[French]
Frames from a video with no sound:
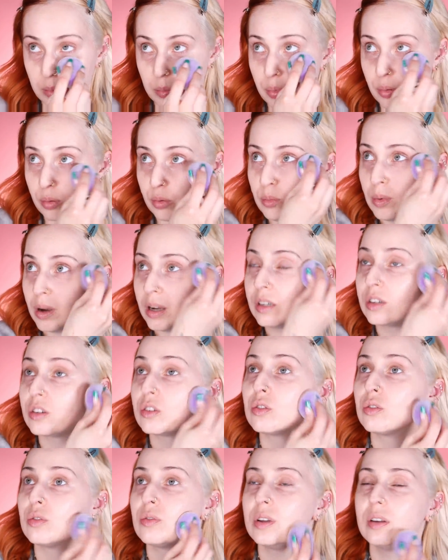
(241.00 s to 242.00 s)
et plus bah,
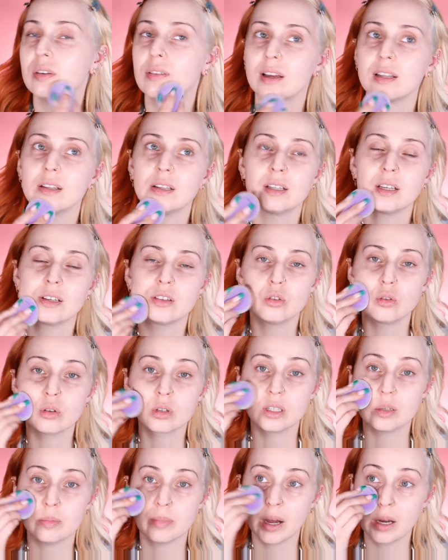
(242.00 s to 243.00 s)
je vais vers des textures
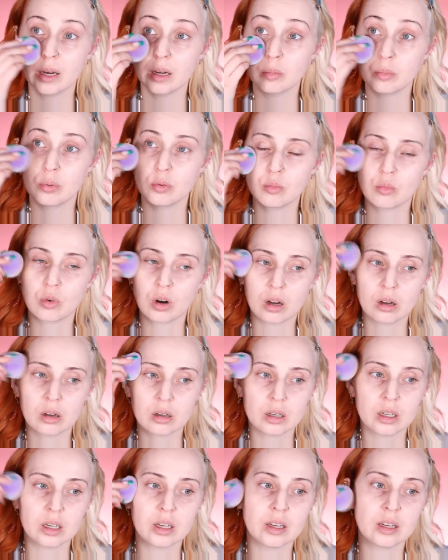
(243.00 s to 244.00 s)
qui marquent un peu moins
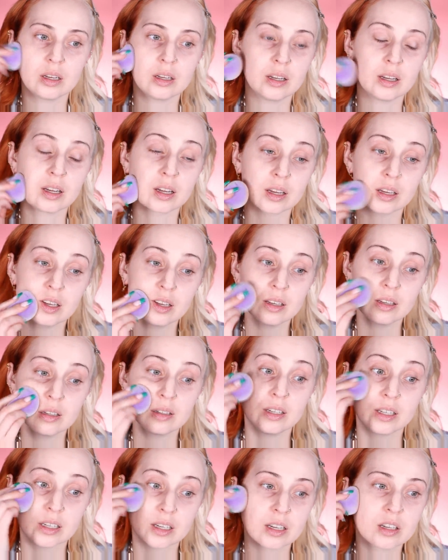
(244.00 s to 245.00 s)
les,
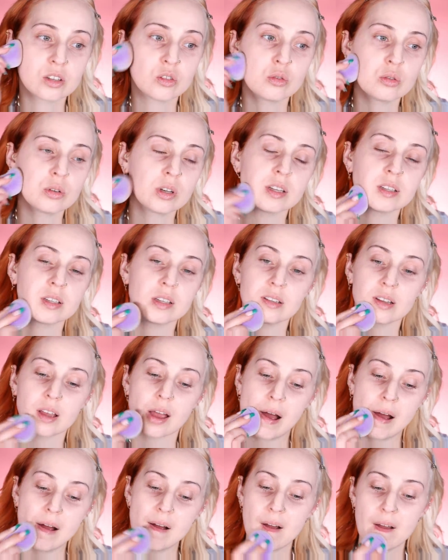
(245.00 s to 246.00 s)
rides, les ridules,
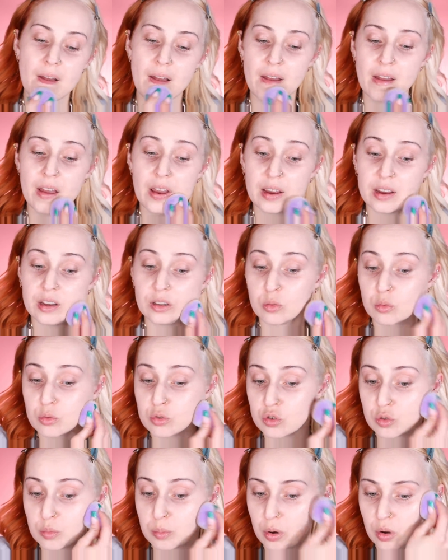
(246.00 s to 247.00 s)
etc. Et donc
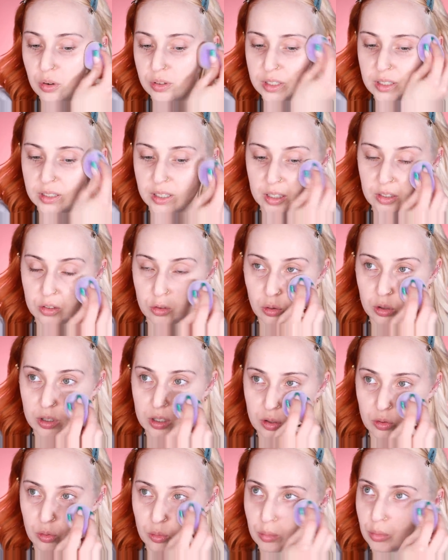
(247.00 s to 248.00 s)
je prends des textures
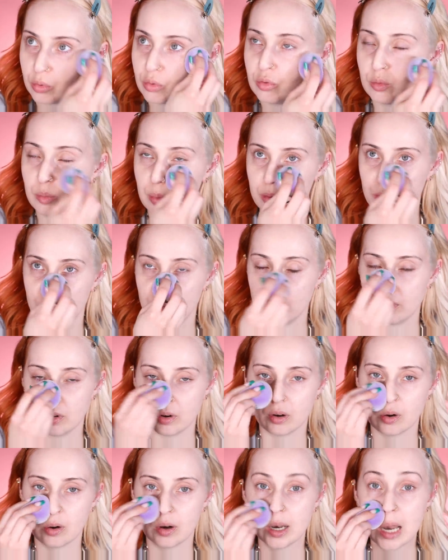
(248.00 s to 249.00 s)
qui sont beaucoup plus
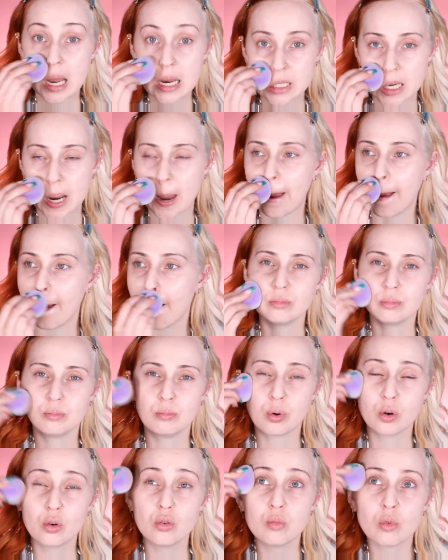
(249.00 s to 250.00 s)
euh, légères,
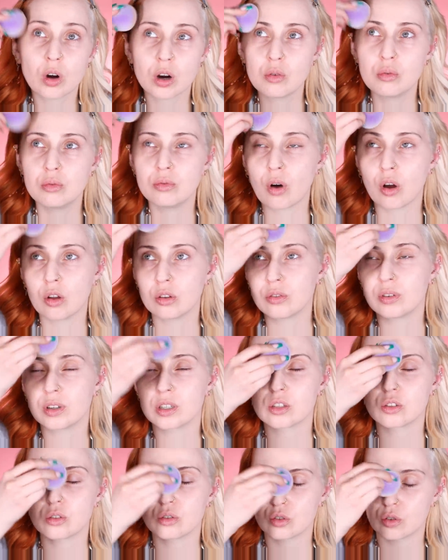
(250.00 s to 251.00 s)
beaucoup moins couvrantes.
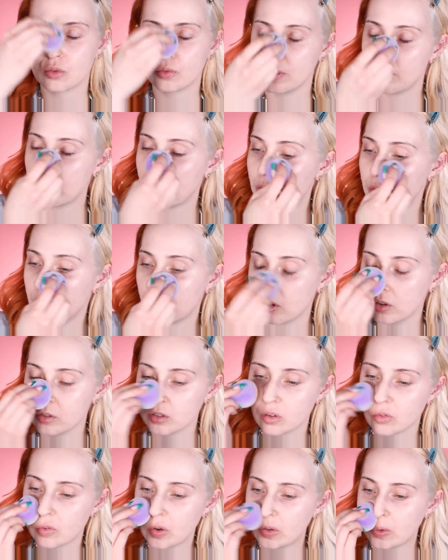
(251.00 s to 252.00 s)
Enfin, je, je, fais ma
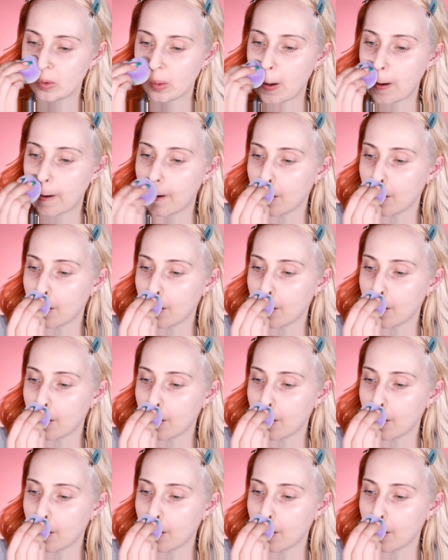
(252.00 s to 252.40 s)
couvrance en fait